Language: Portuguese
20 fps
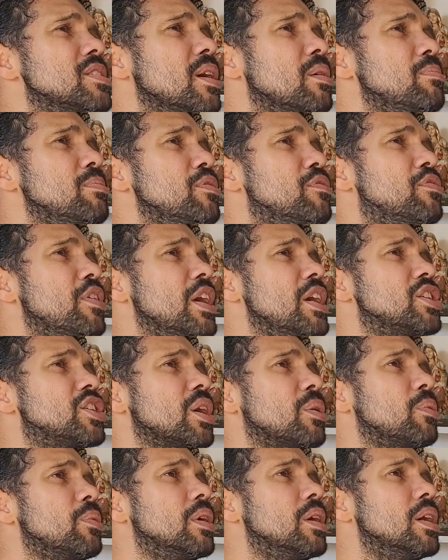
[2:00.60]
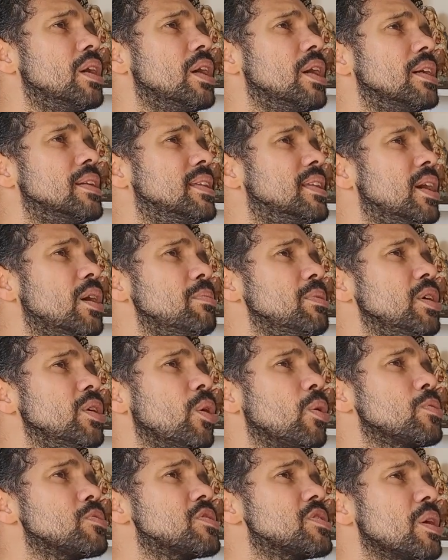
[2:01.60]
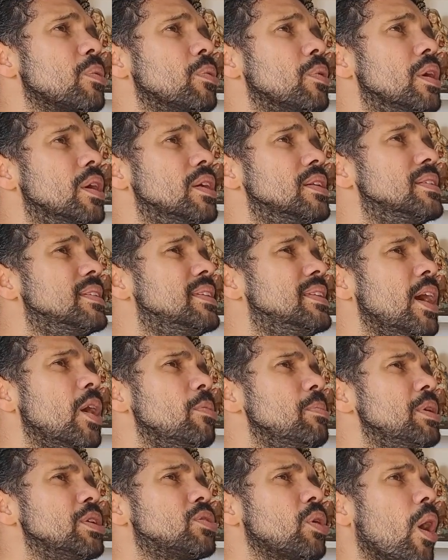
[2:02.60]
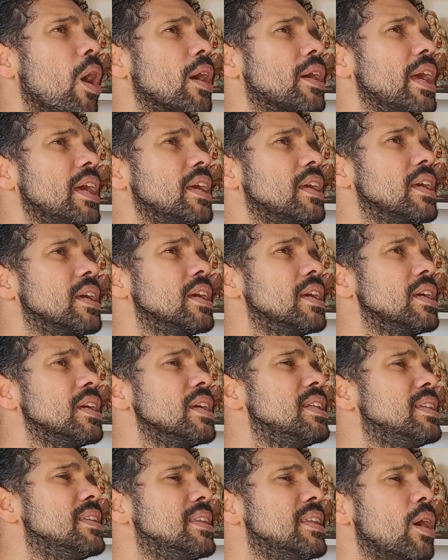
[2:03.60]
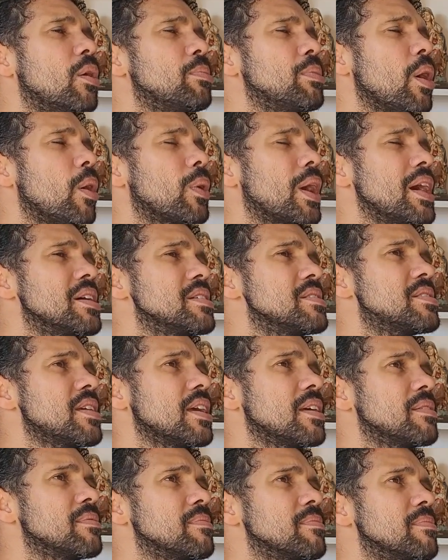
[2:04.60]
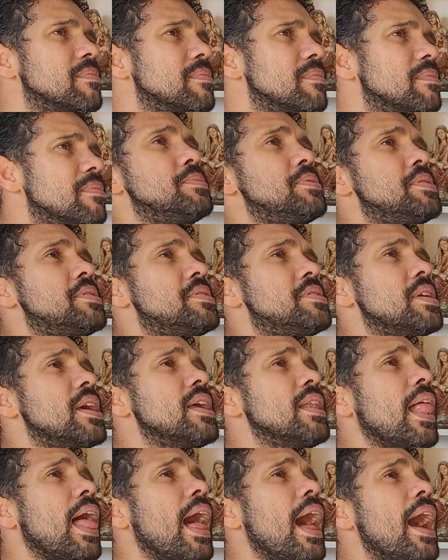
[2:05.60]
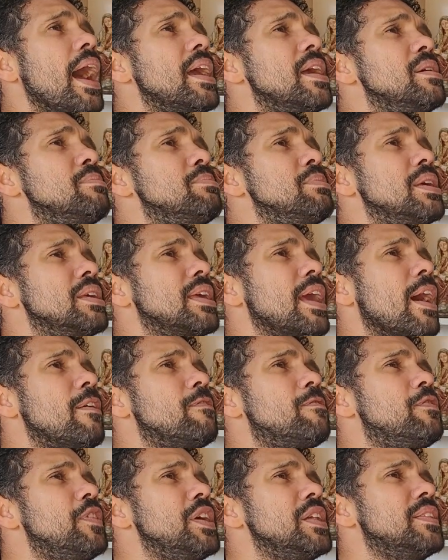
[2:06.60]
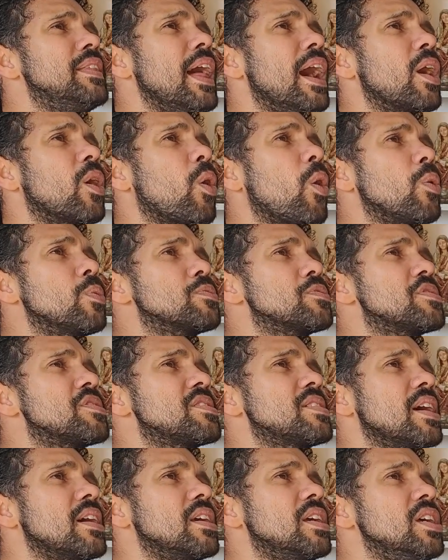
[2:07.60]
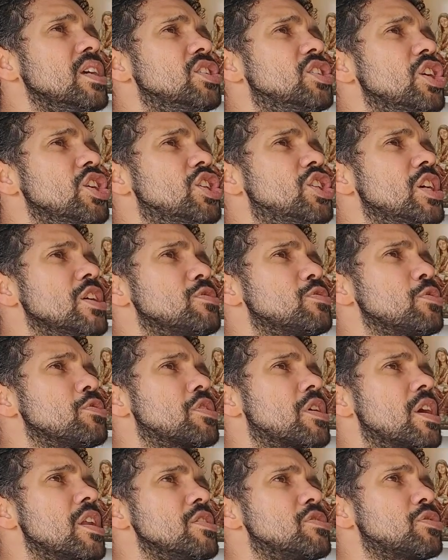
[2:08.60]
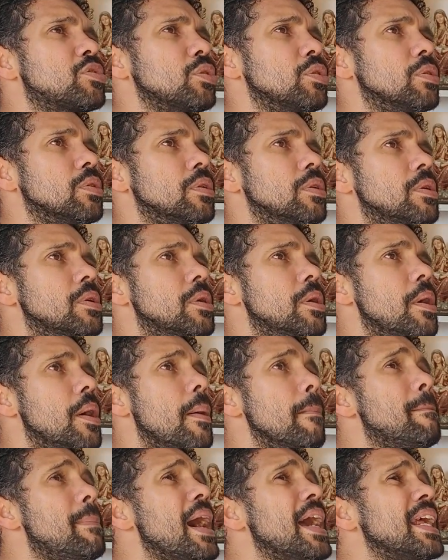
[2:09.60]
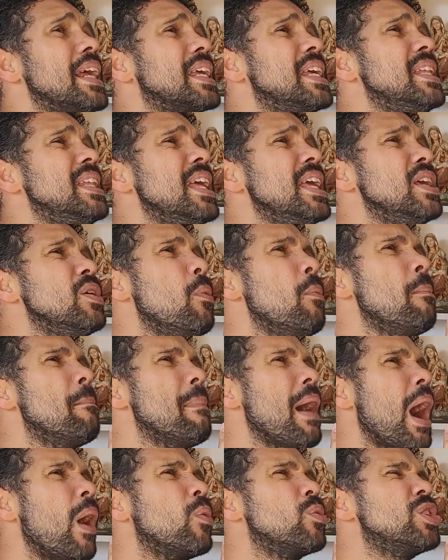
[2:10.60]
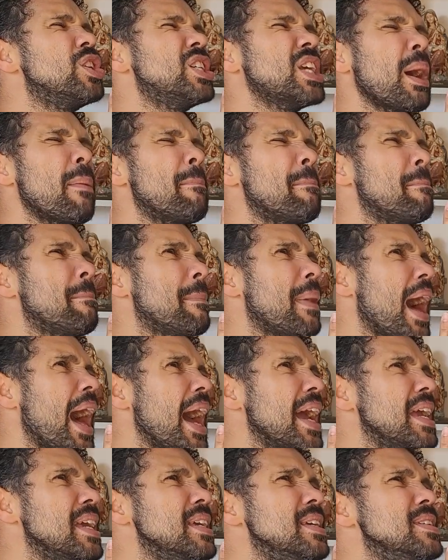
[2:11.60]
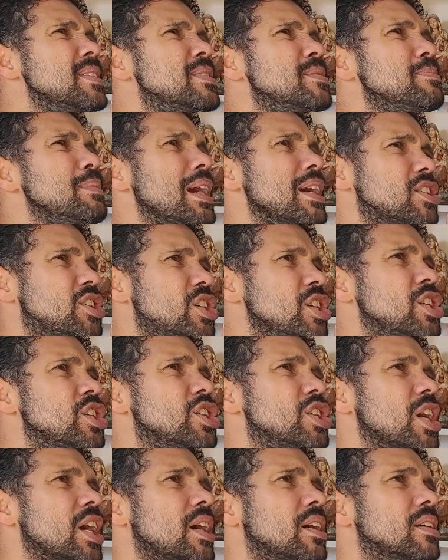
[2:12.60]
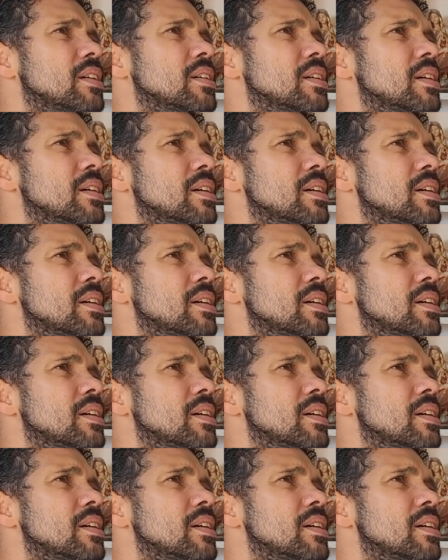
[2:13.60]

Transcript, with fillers: não me vejam, não me ouçam, não me toquem e não me alcancem. Selai minha vida com sangue de Jesus Cristo, para que nenhum mal jamais me atinja.